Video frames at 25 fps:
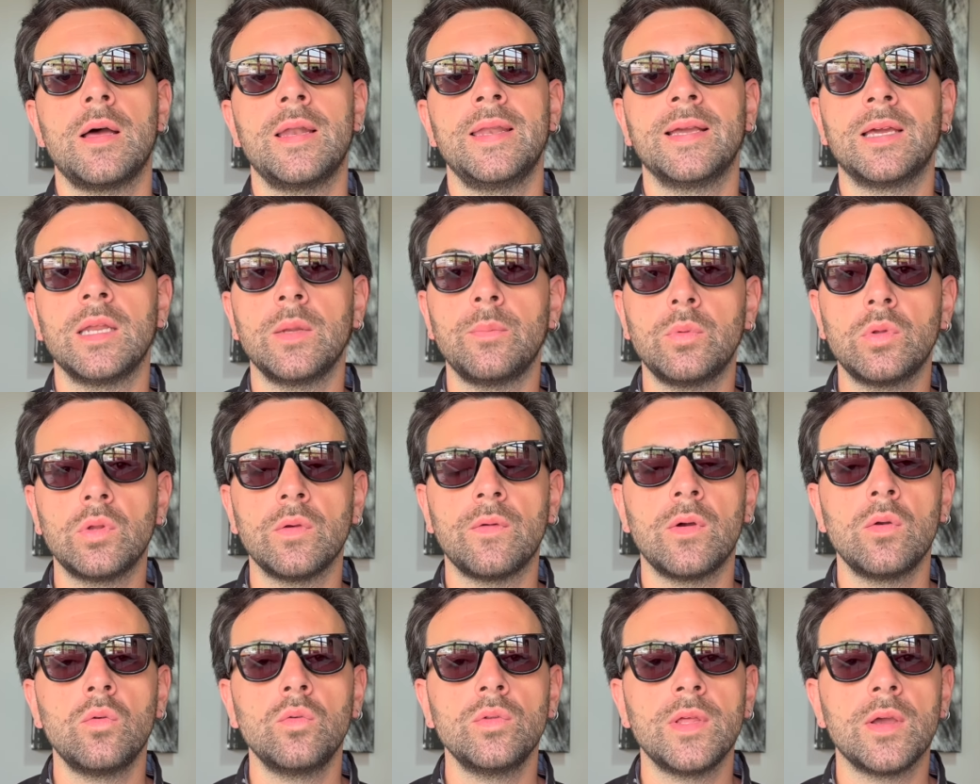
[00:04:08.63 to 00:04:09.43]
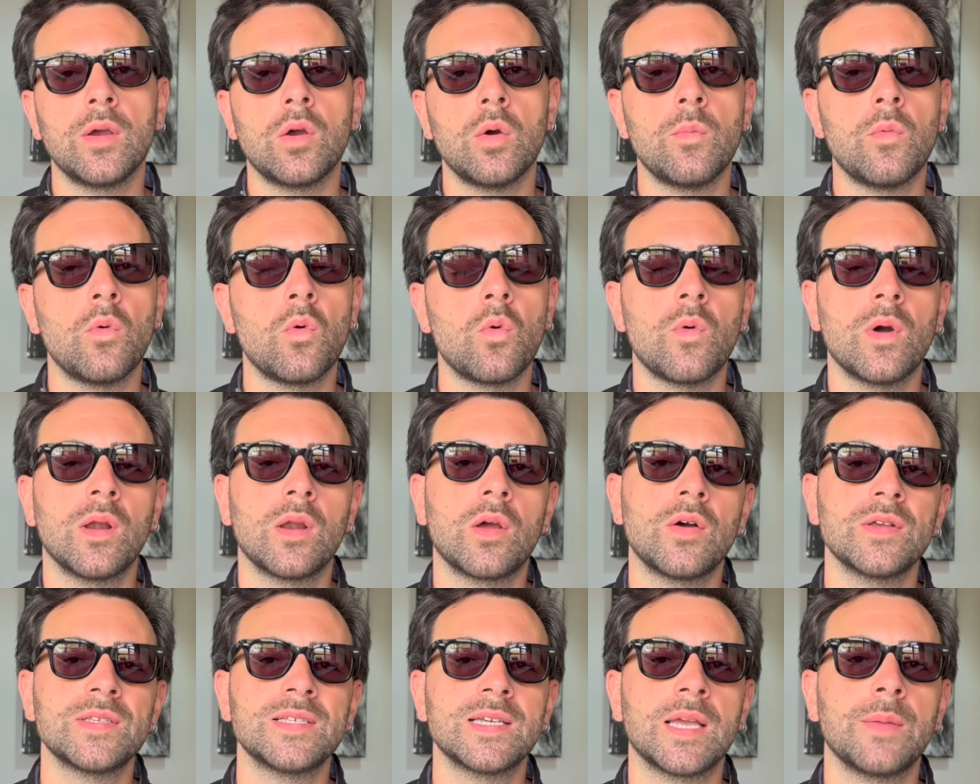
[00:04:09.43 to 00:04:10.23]
le criptovalute come un
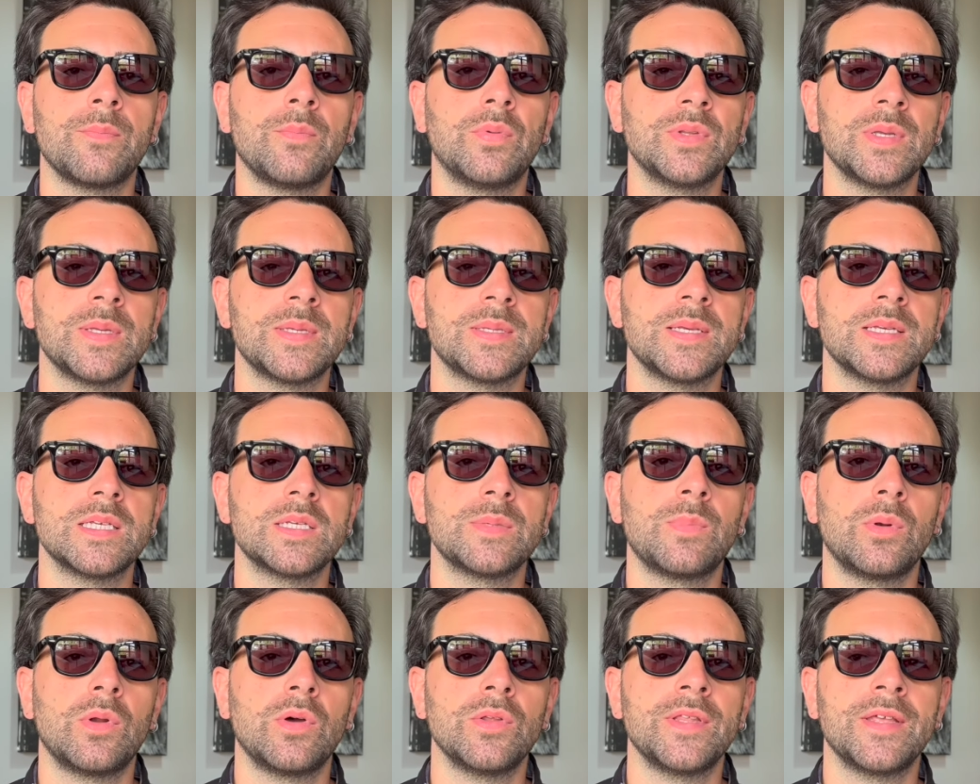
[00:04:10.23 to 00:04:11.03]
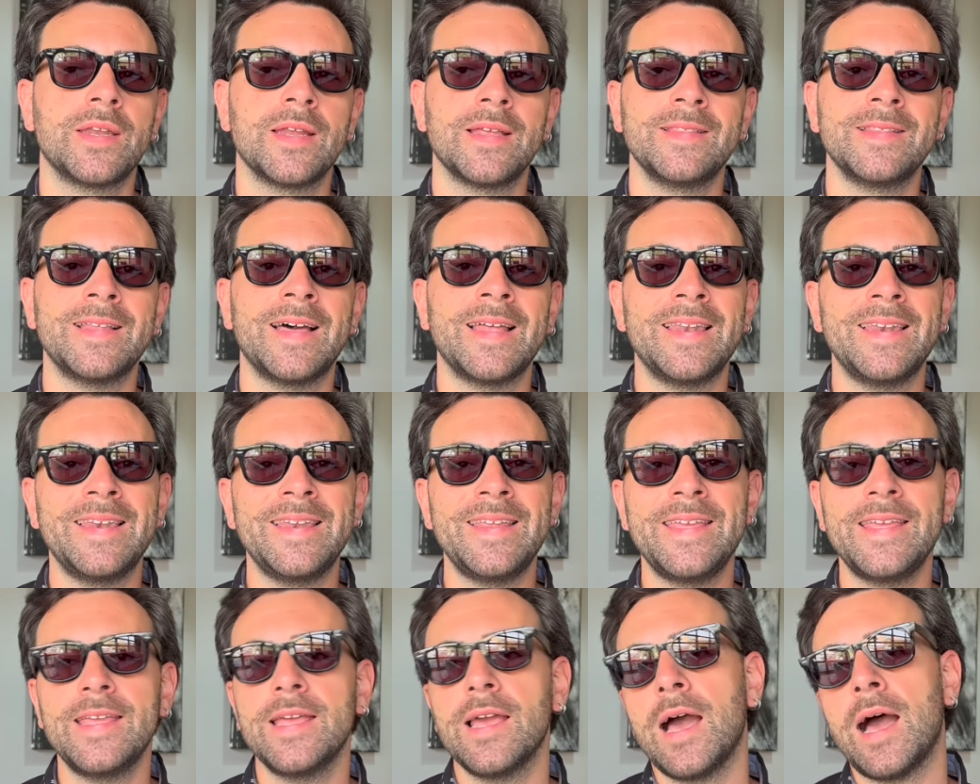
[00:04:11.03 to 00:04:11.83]
qualcosa che potesse esplodere da
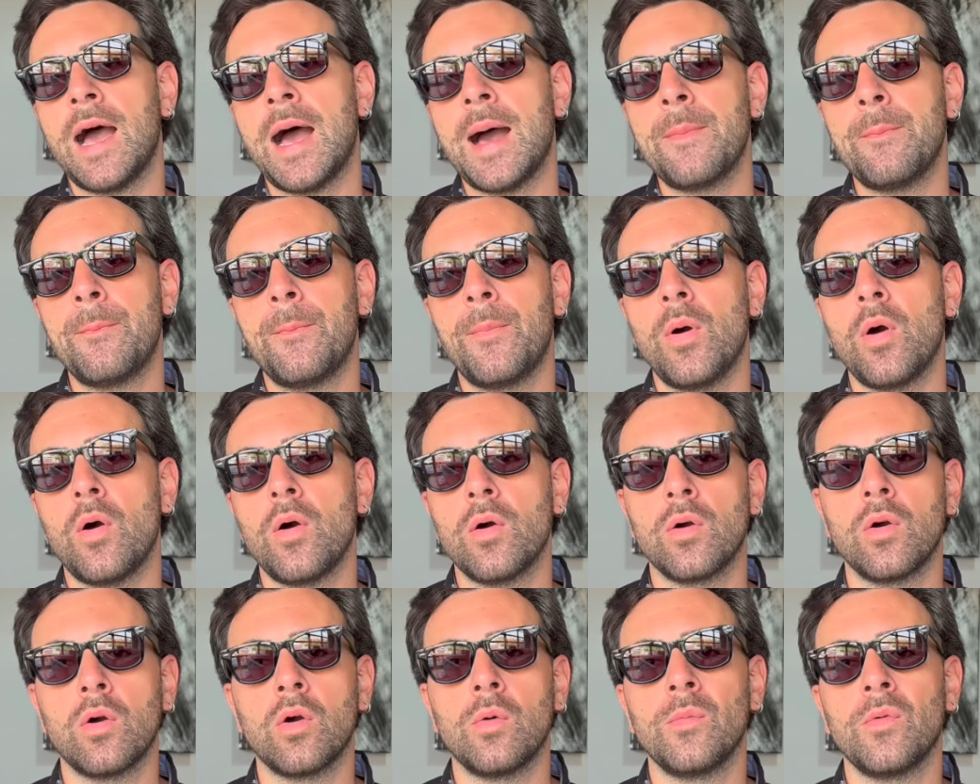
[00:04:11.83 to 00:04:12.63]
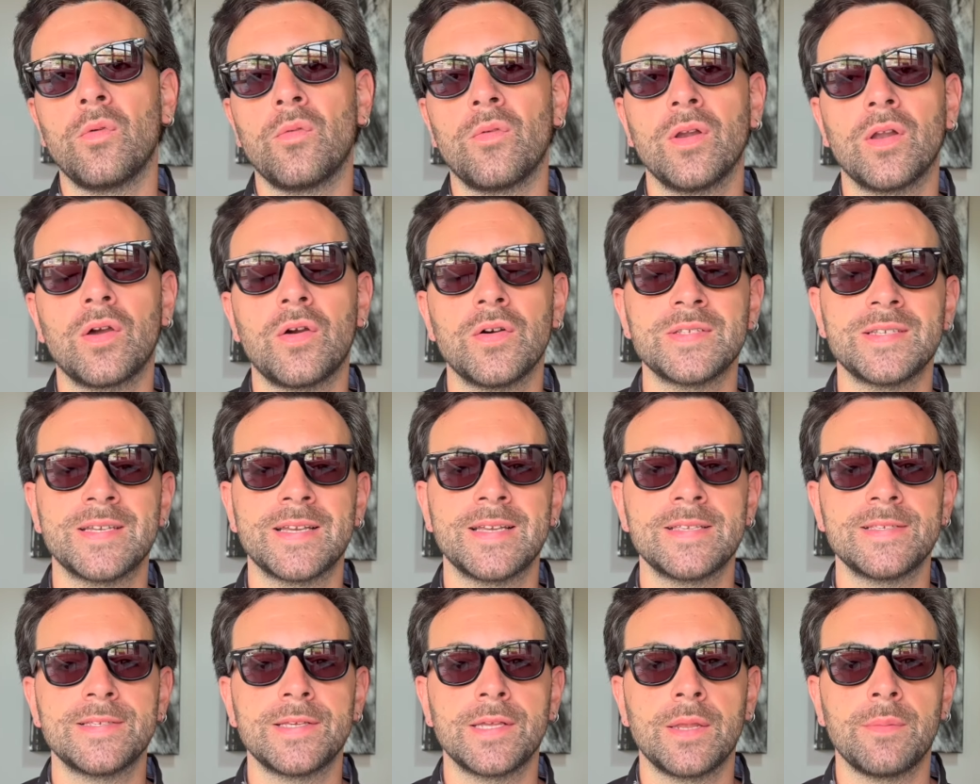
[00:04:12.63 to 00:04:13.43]
lì a poco, come un qualcosa
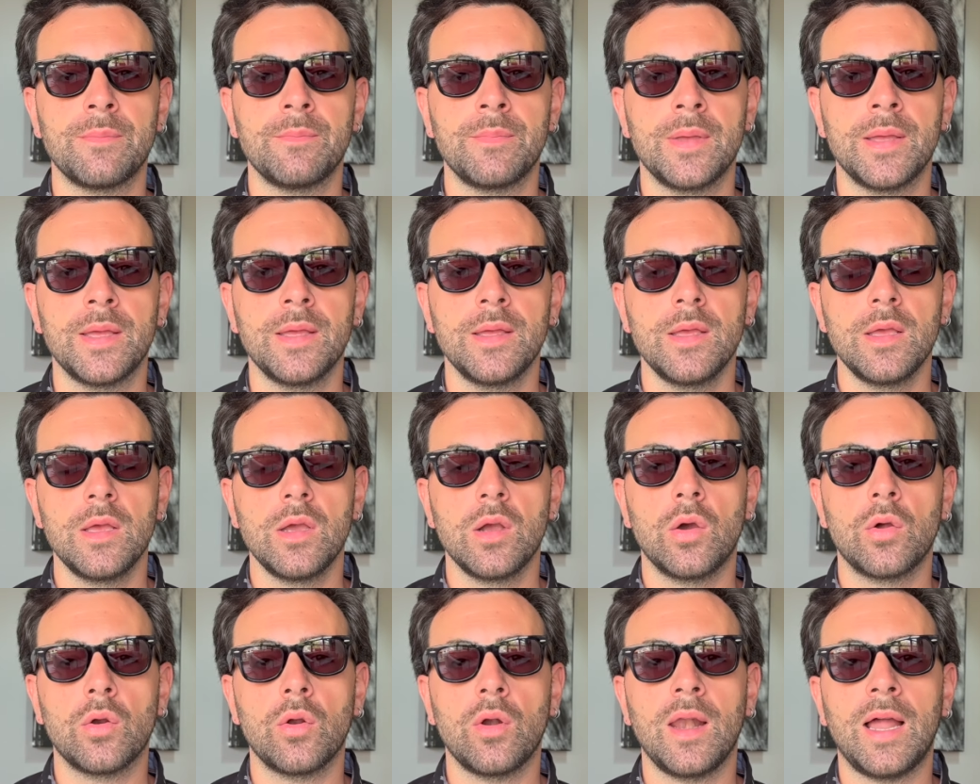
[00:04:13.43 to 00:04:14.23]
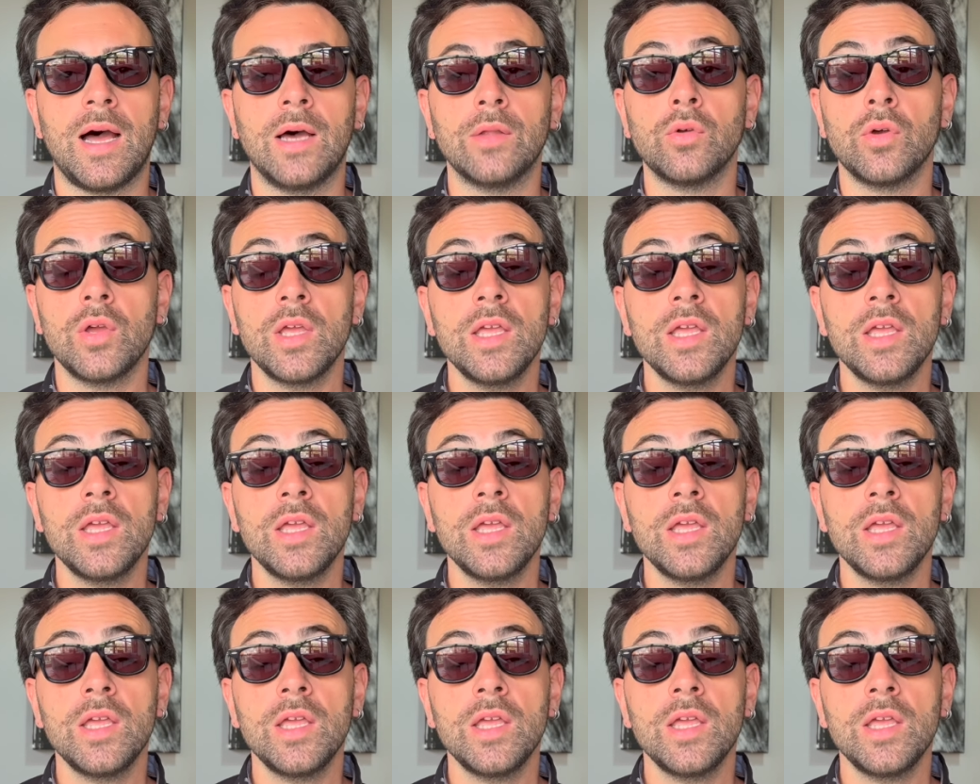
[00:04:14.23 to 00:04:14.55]
che sarebbe crollato.